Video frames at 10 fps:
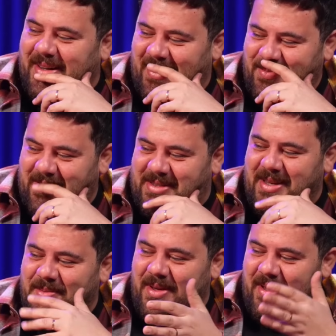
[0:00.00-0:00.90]
Kanma
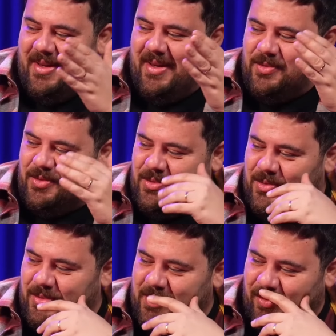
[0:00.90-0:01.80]
SMHH
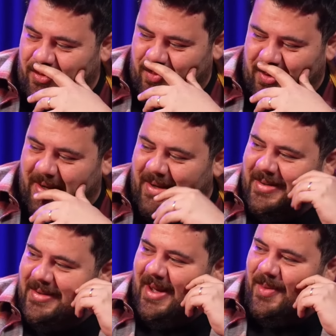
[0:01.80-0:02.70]
susu diye olur mu öyle?
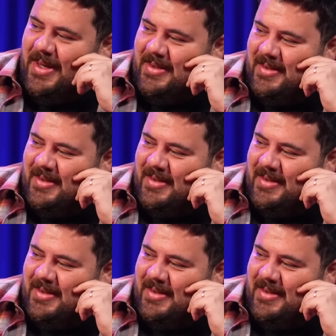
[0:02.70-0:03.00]
Devam et.